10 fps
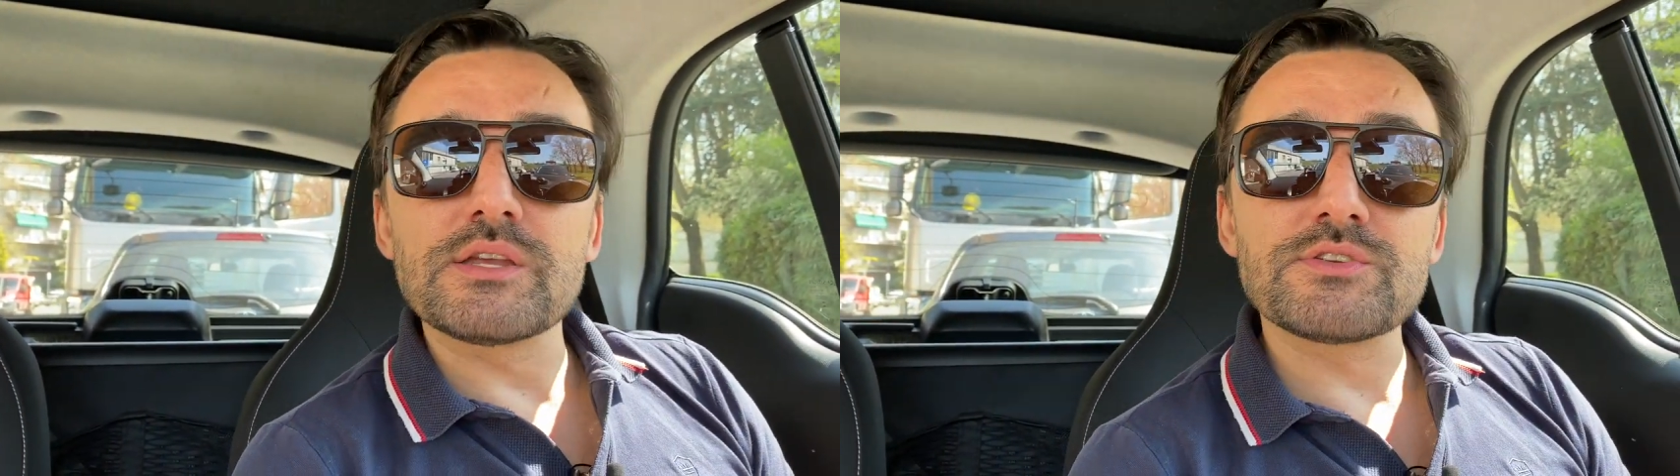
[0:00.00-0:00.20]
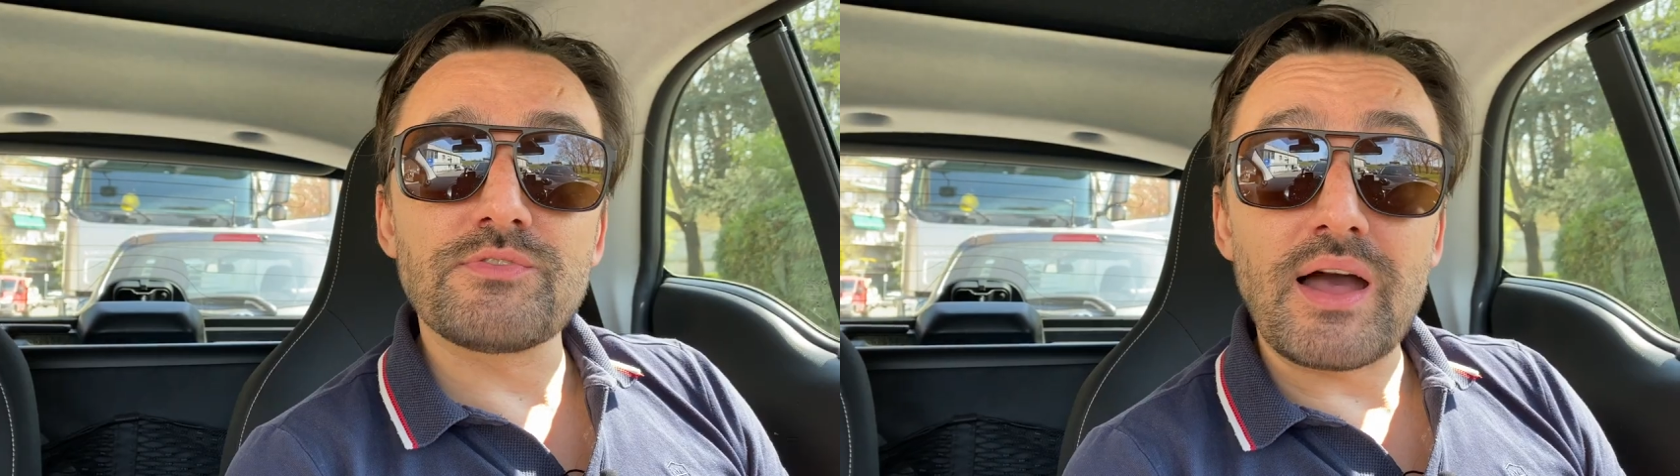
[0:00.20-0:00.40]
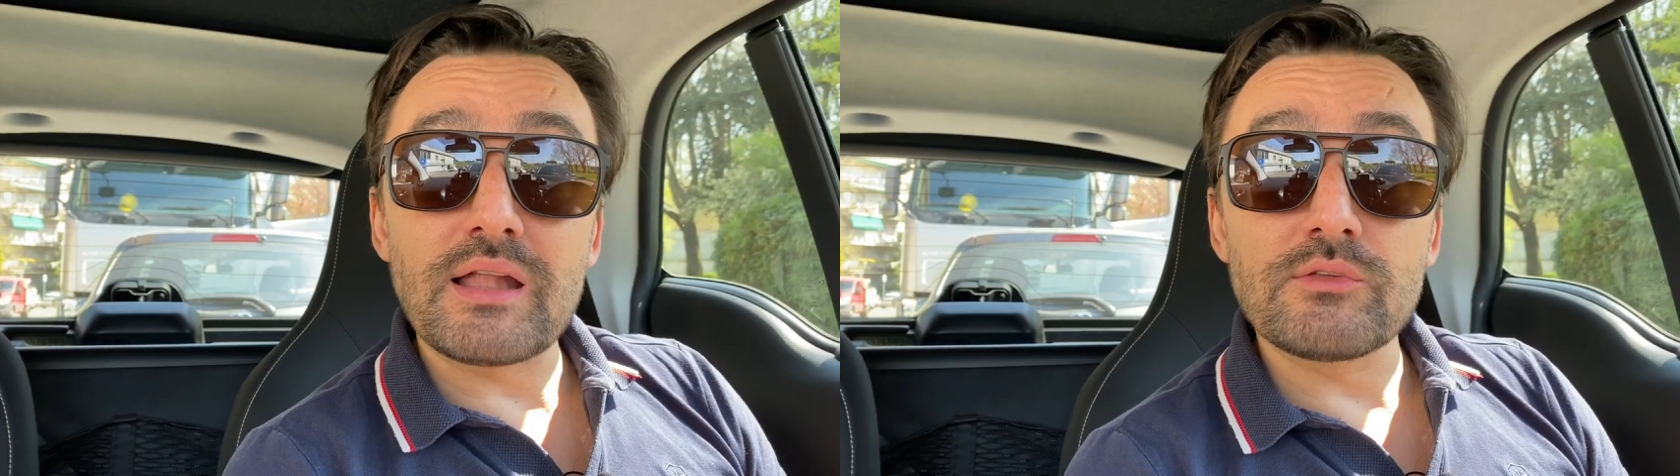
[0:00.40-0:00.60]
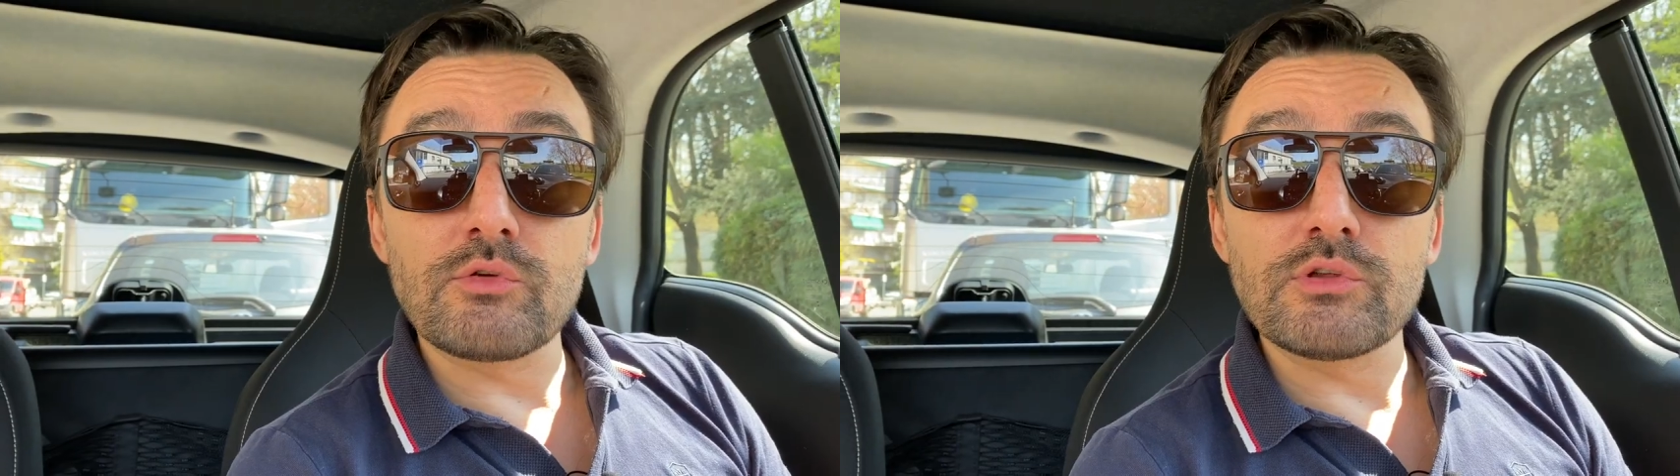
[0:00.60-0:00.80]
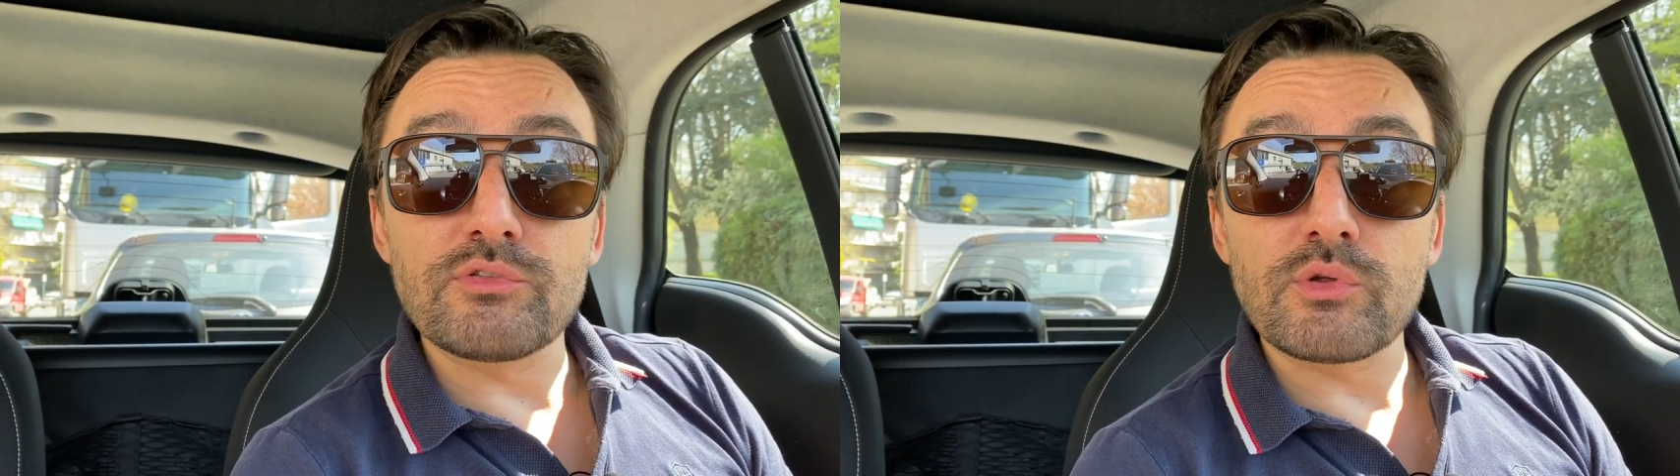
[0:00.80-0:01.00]
asfalto
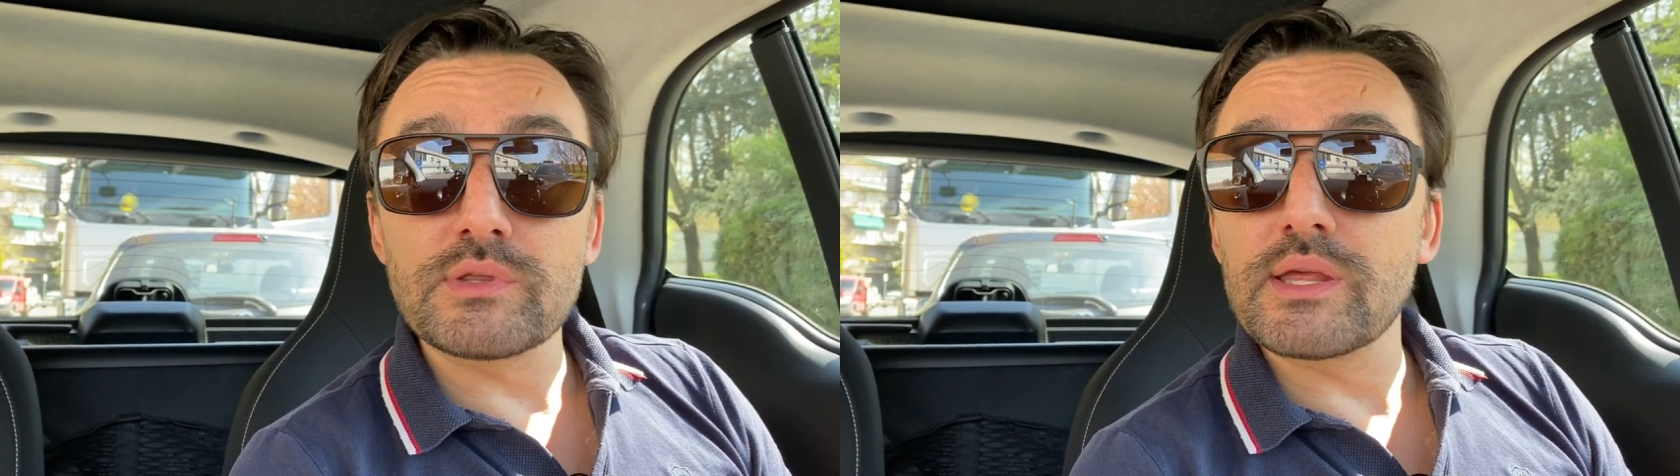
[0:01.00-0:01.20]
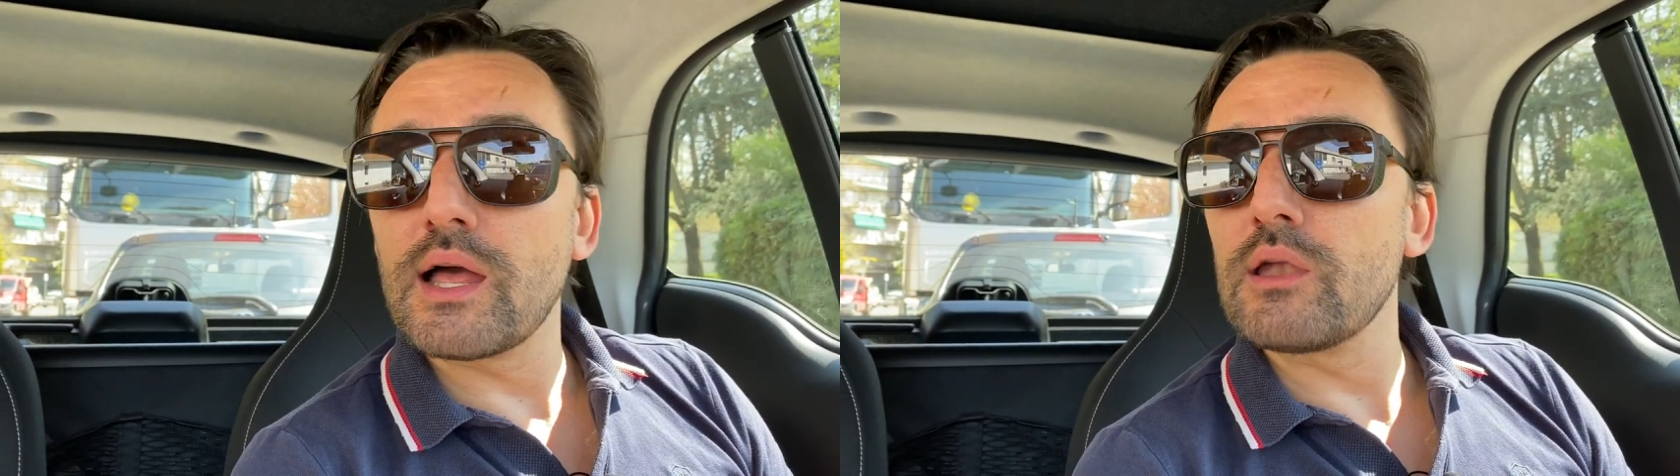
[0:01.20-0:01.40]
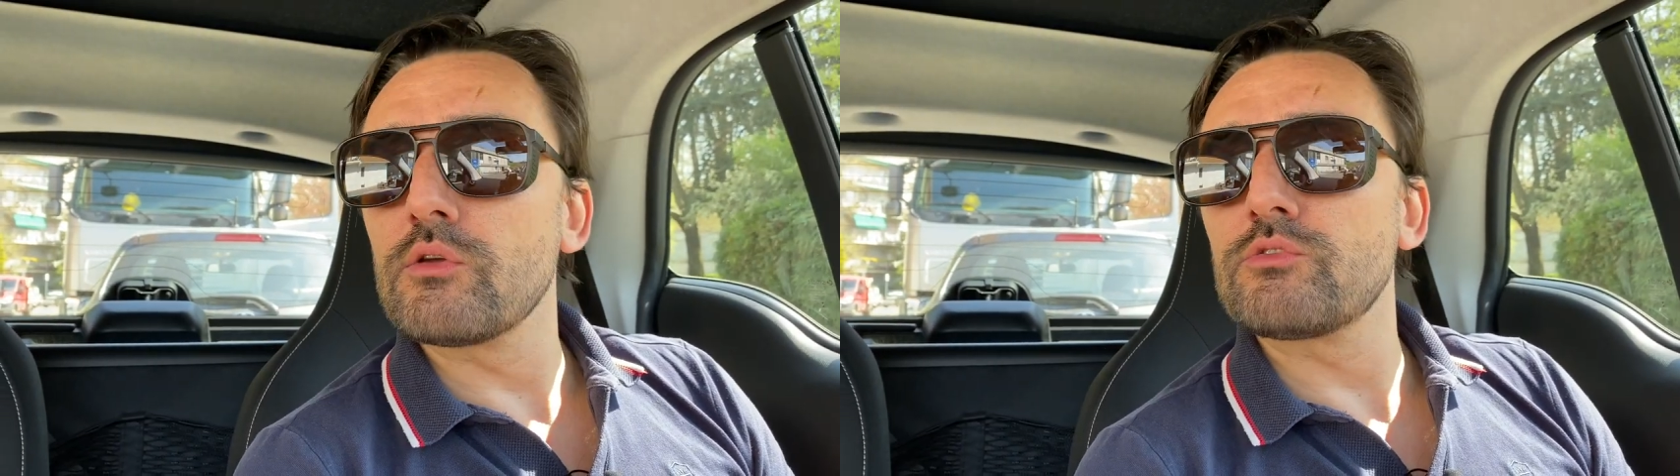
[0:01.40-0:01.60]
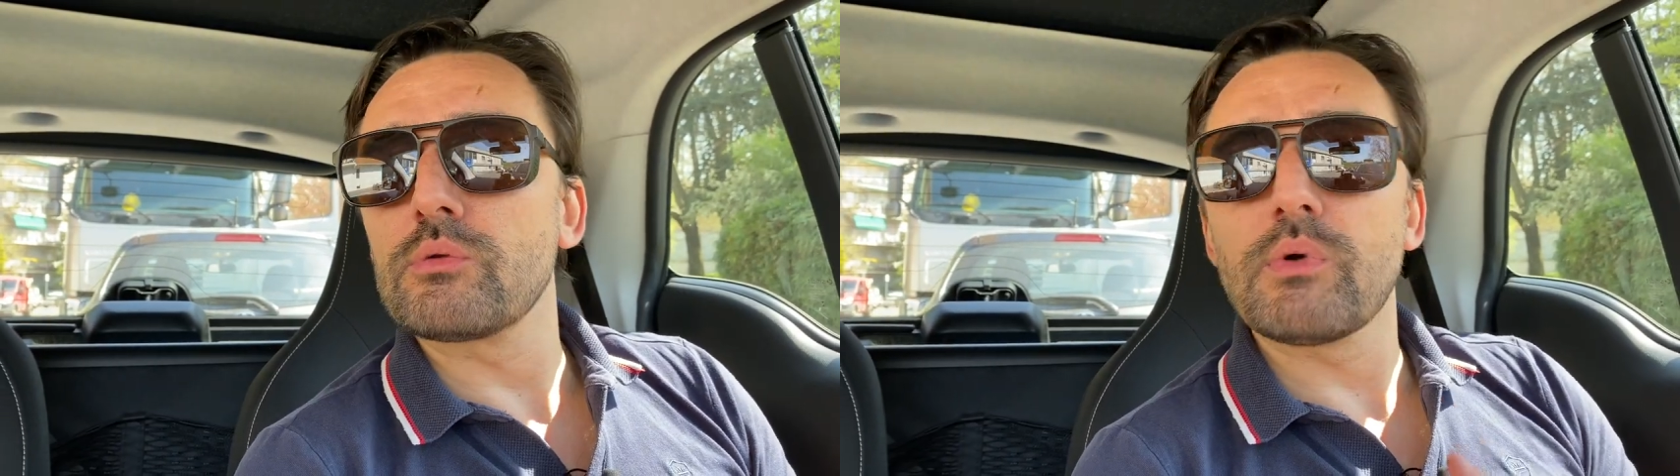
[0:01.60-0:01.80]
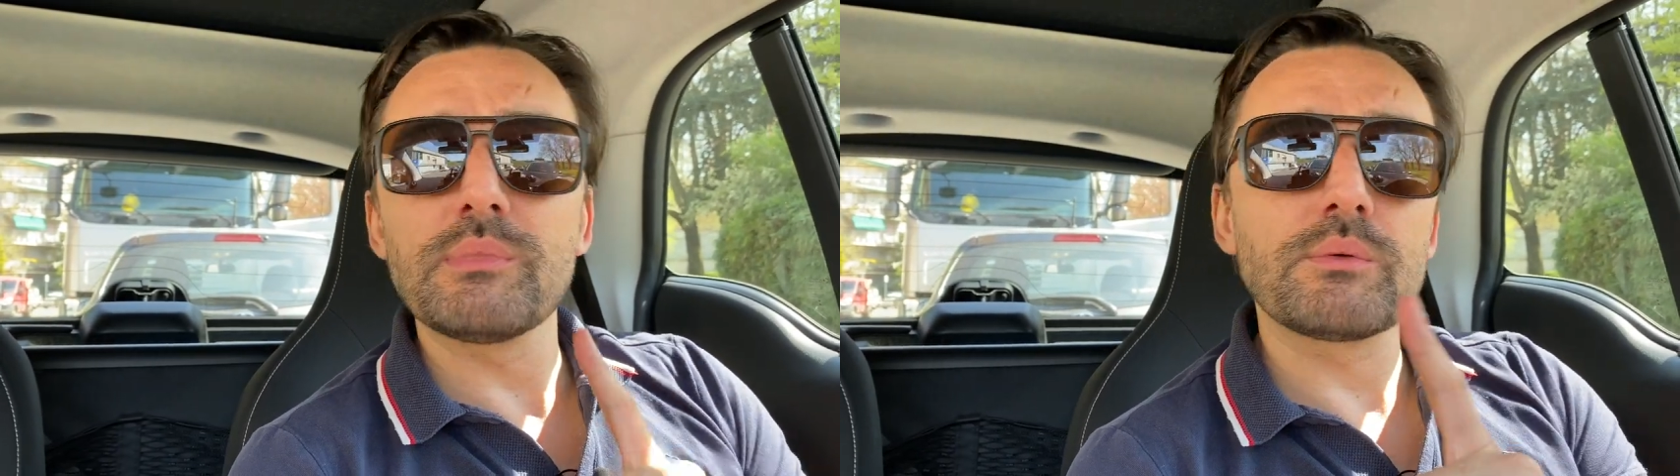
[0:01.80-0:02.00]
di fronte al nostro
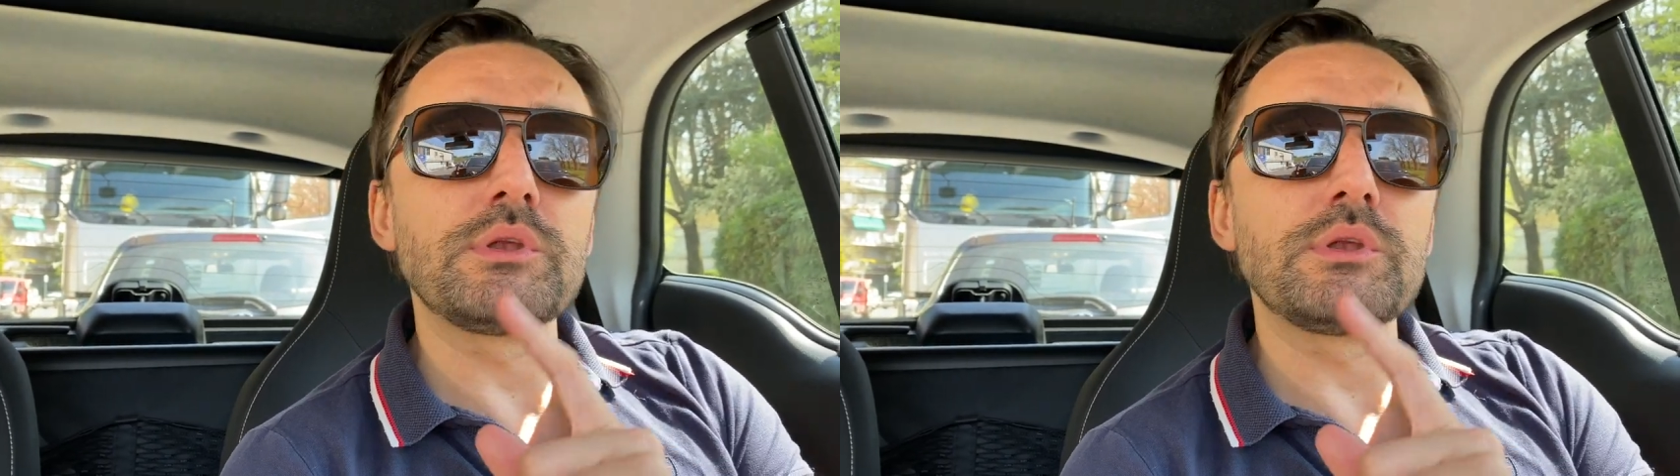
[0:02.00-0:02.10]
immobile,